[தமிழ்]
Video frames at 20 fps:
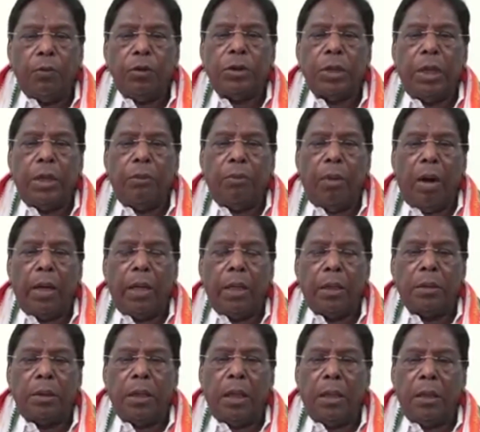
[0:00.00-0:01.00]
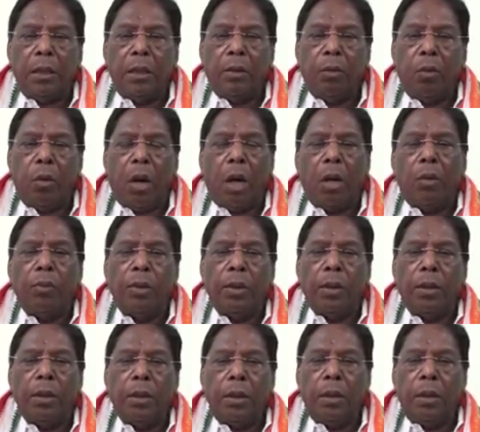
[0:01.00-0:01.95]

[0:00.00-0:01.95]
புதுச்சேரி மாநிலத்தில் ஓரளவு